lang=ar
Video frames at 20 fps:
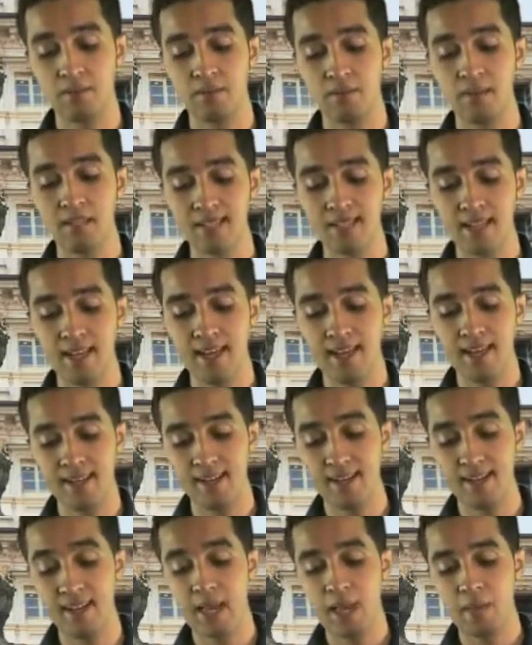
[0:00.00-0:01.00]
مساء
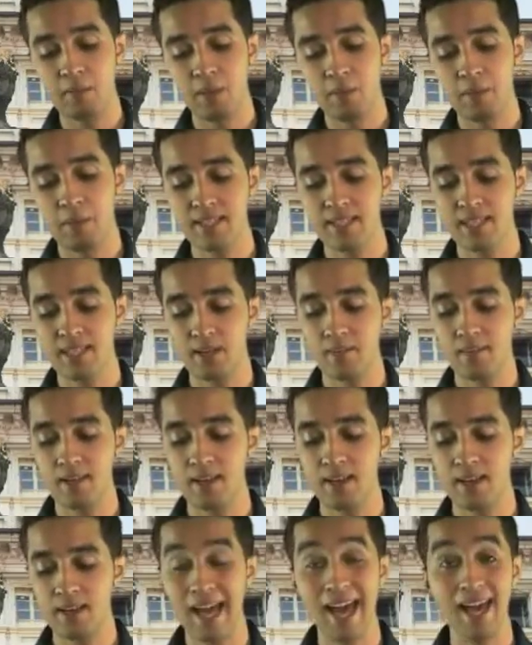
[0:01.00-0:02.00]
من
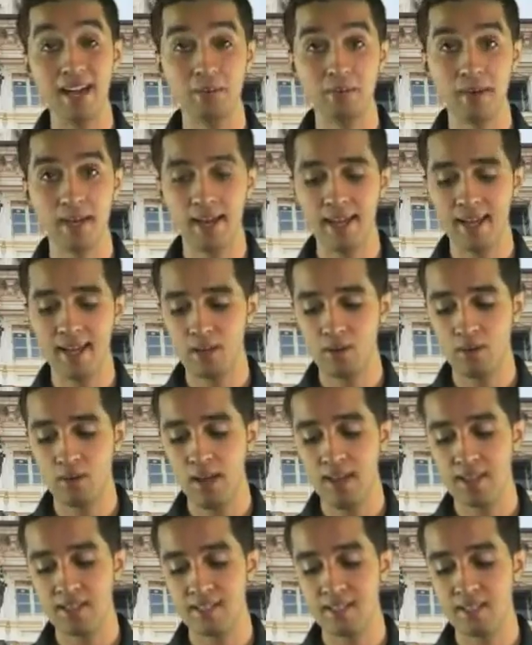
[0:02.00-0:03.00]
بياتزا أربريل
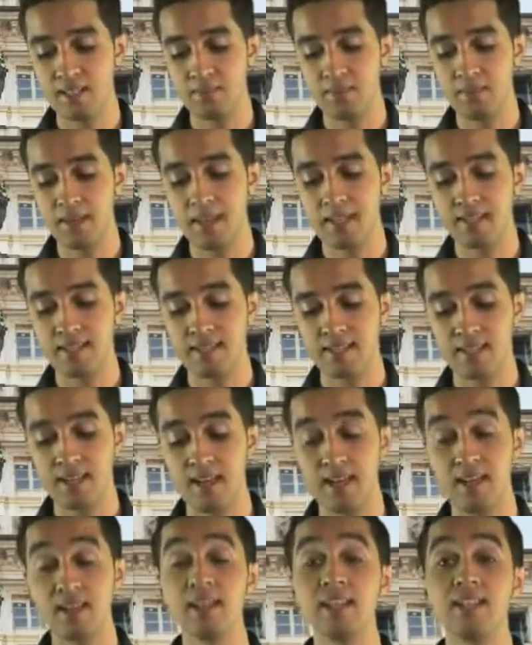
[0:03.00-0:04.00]
قاصدا
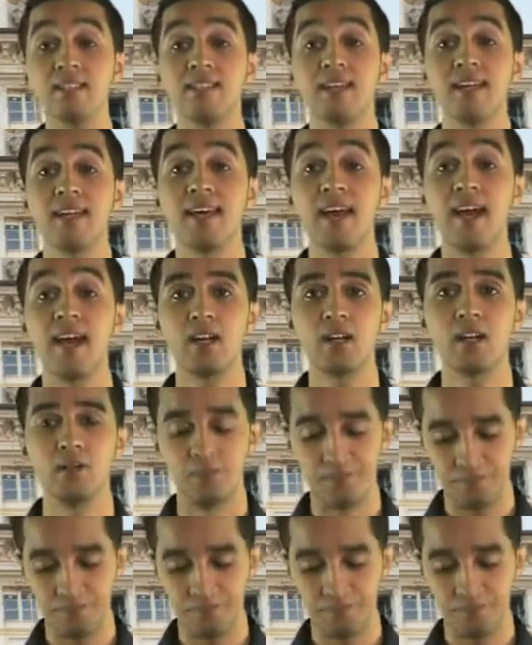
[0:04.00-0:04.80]
بياتسا سان كارلو